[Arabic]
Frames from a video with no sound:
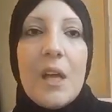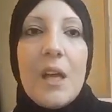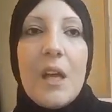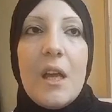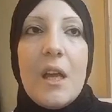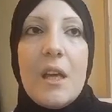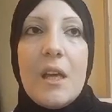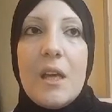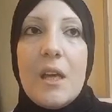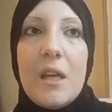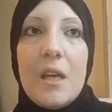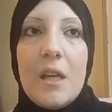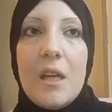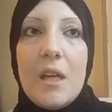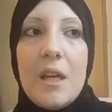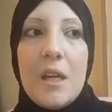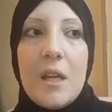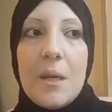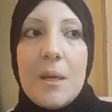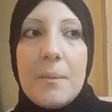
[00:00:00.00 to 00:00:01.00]

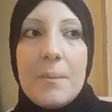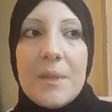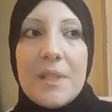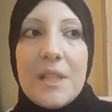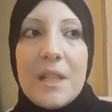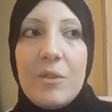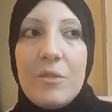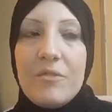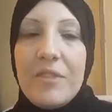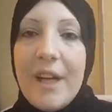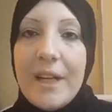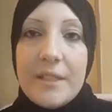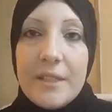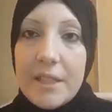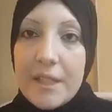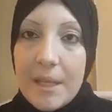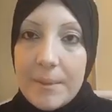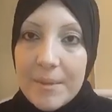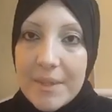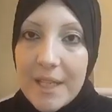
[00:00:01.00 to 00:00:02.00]
آه، مثلا وفاء
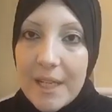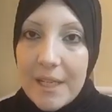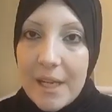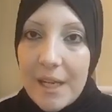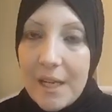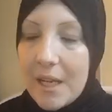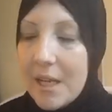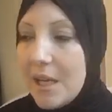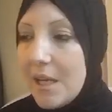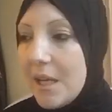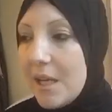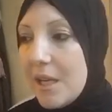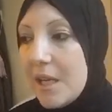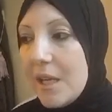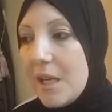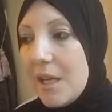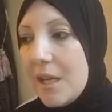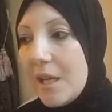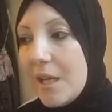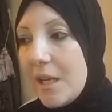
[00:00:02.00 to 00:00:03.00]
عندك كام سنه
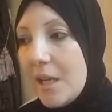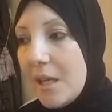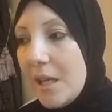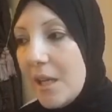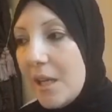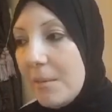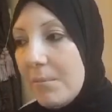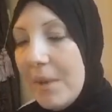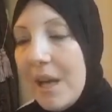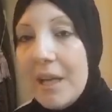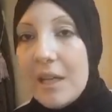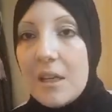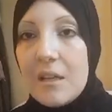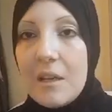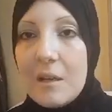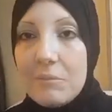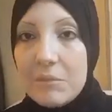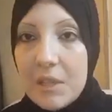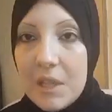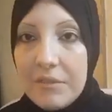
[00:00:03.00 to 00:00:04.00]
آه، معاكي
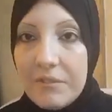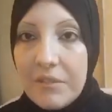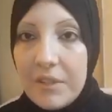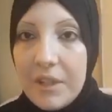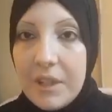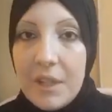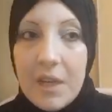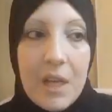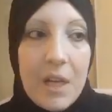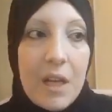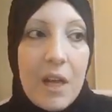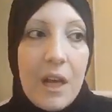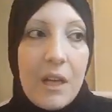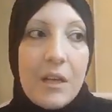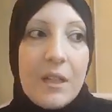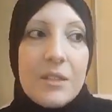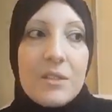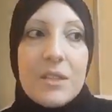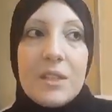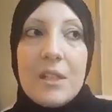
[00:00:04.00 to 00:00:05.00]
كام طفل
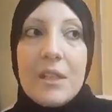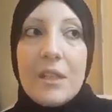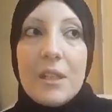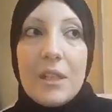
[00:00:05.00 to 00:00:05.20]
الله انت